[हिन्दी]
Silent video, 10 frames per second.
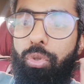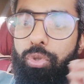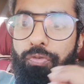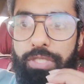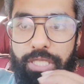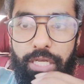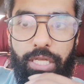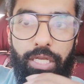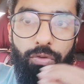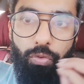तो जो फर्स्ट
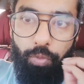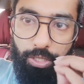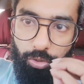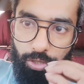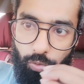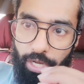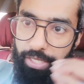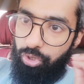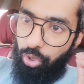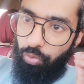कैटेगरी है वो मर्दों की वो
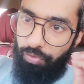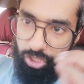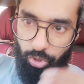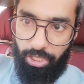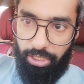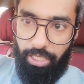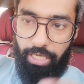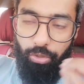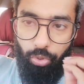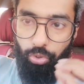है जो विश तो रखते
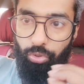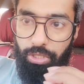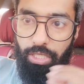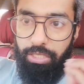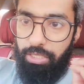हैं औरतों की